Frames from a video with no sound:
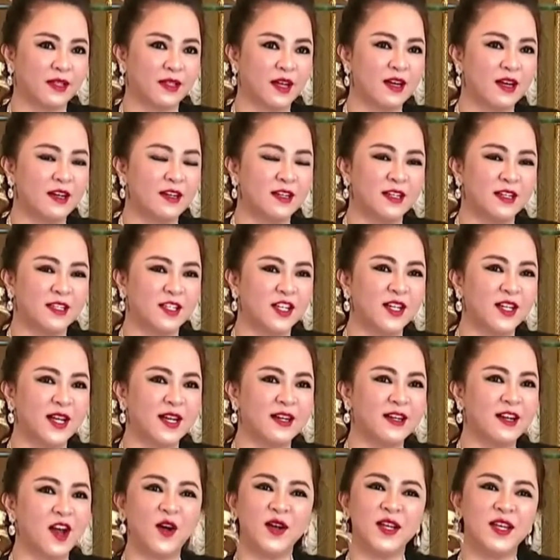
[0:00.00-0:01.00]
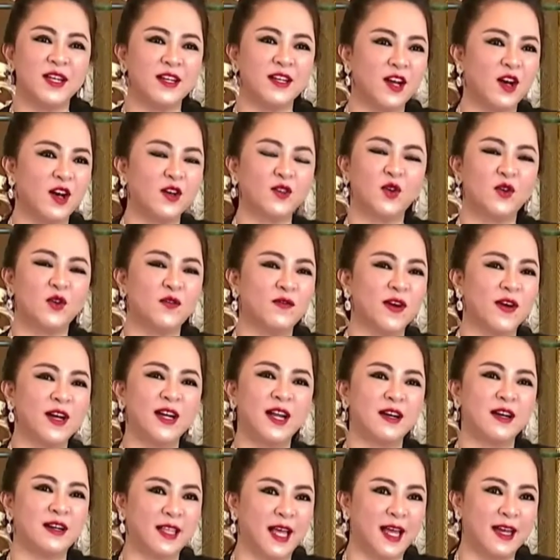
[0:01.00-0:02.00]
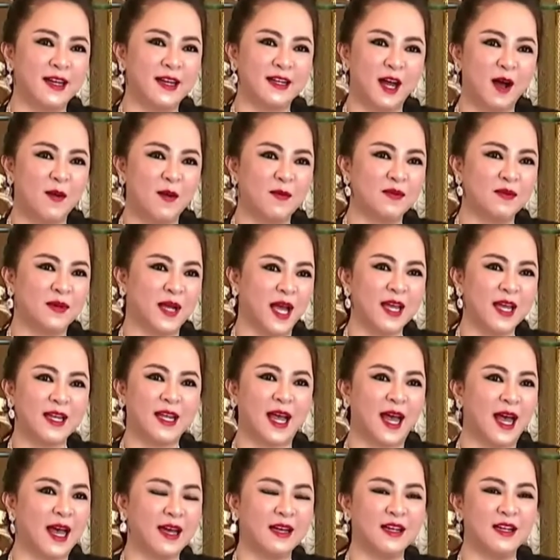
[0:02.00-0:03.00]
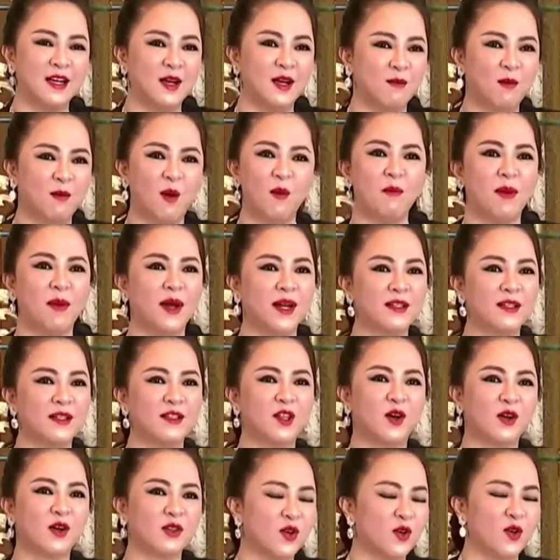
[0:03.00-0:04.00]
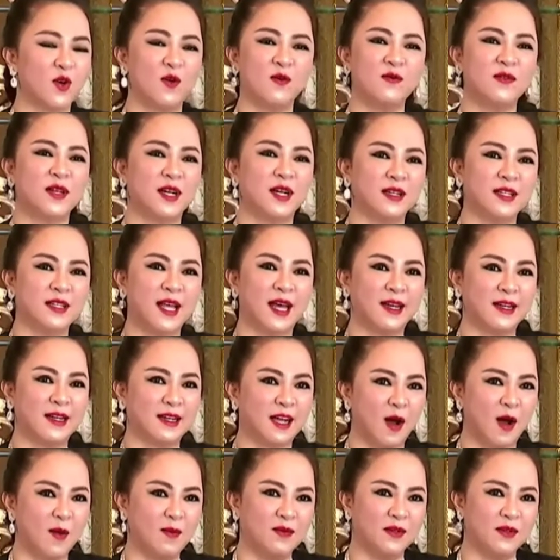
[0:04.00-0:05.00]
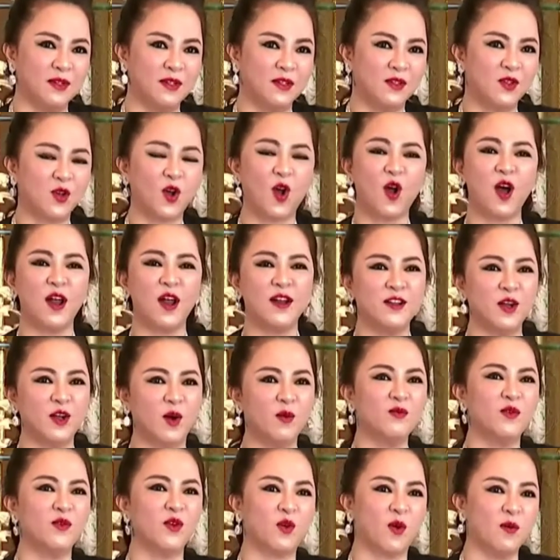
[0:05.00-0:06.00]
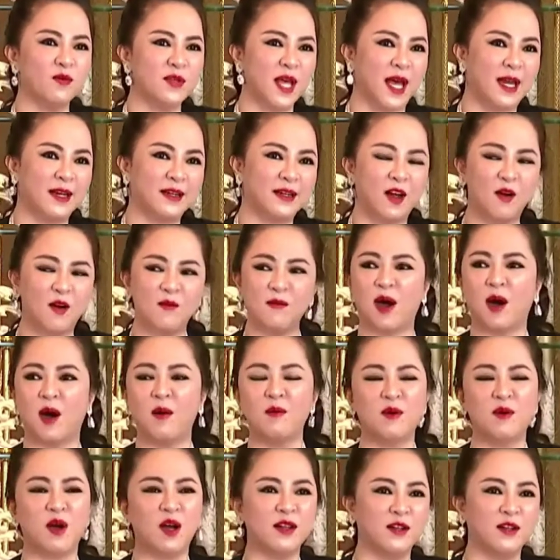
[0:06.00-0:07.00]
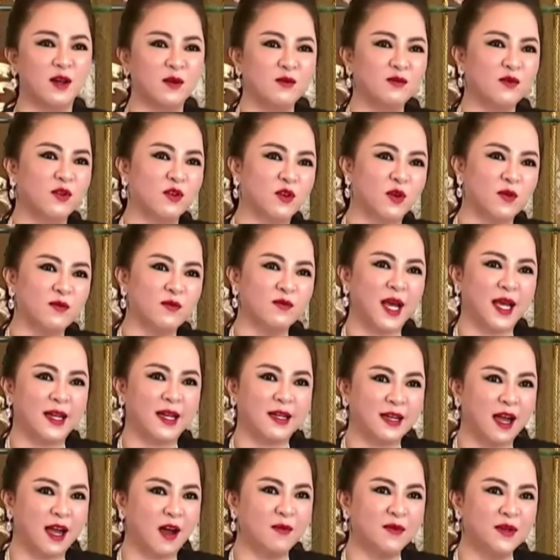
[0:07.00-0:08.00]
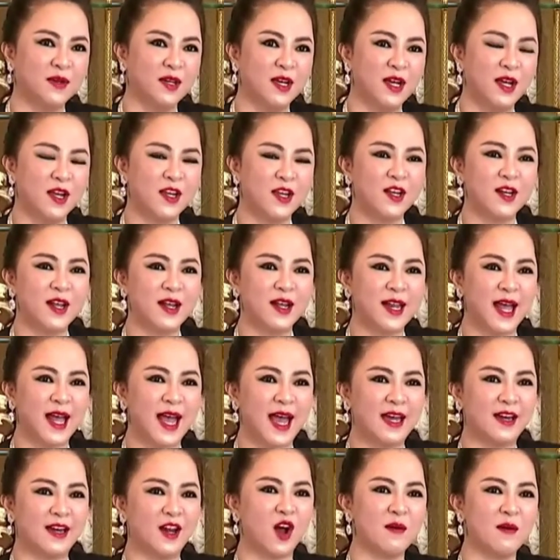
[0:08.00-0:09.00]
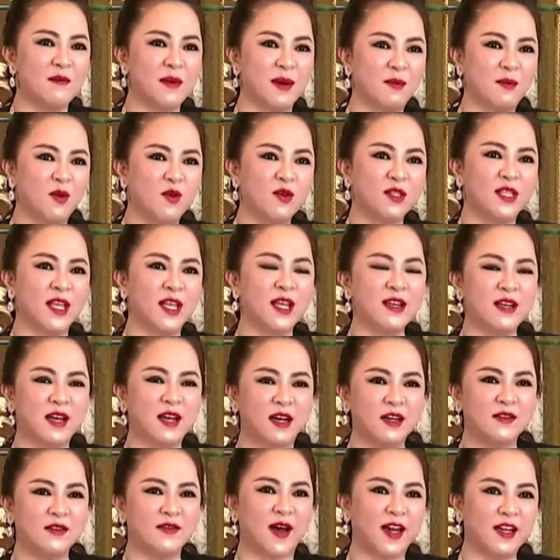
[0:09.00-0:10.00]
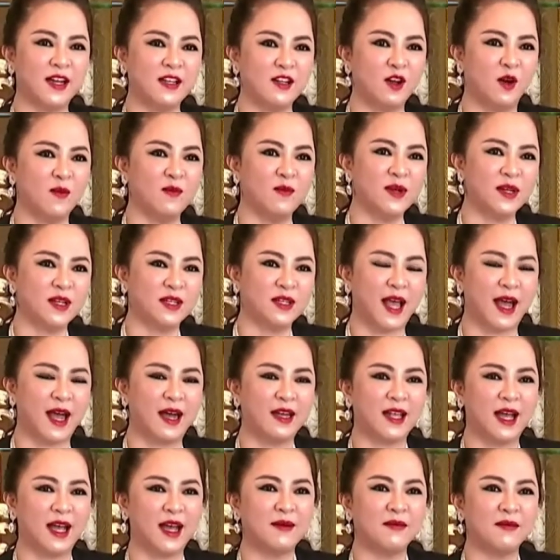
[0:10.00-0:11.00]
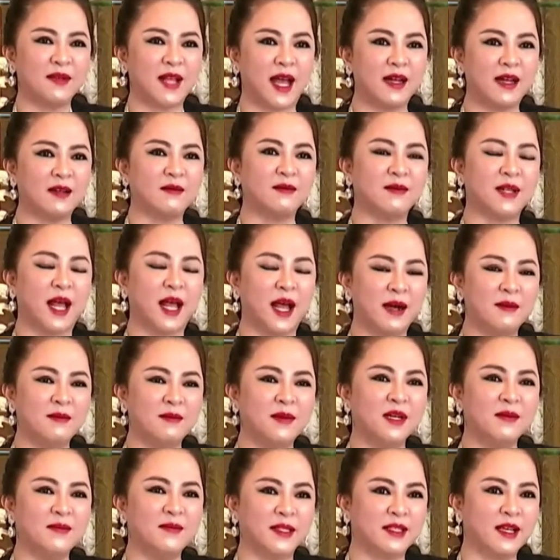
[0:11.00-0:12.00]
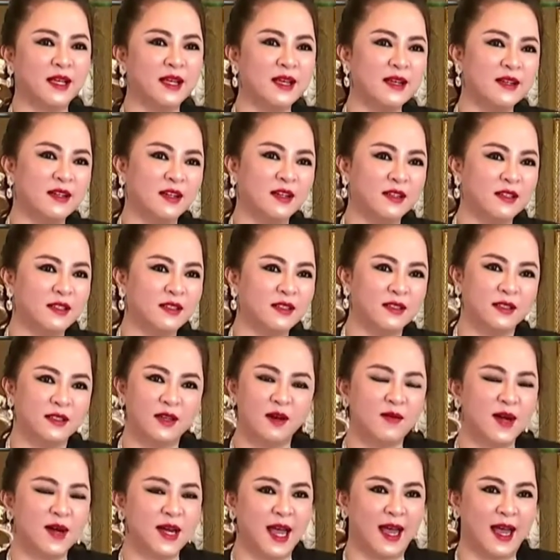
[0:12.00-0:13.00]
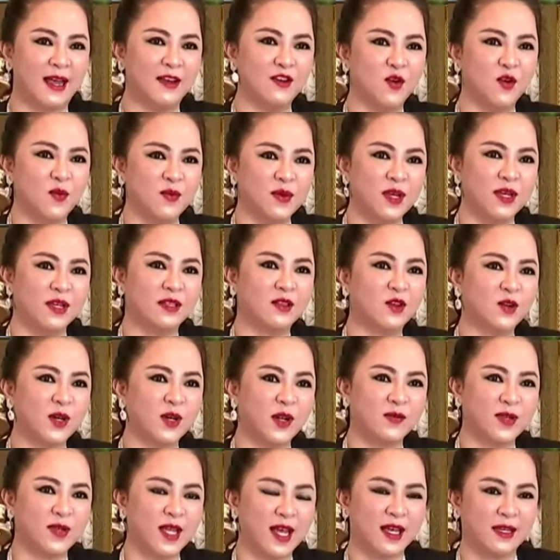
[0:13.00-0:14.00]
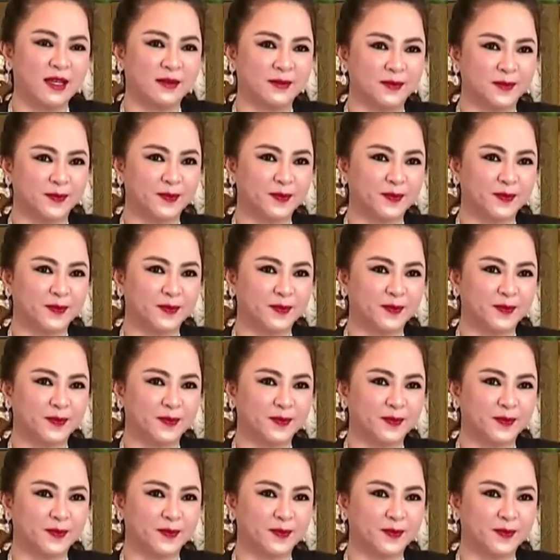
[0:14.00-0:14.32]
đó cho nên nói gì nói tôi vẫn là người thành công kể cả một mình tôi tôi cũng vẫn thành công tôi có anh dũng tôi cũng thành công mà không có anh dũng tôi cũng thành công cho nên ai đó mà muốn tiến cử và anh dũng thì cứ thẳng thắn thẳng thẳng bước mà tiến thôi không có ngại ngùng gì tôi đâu nha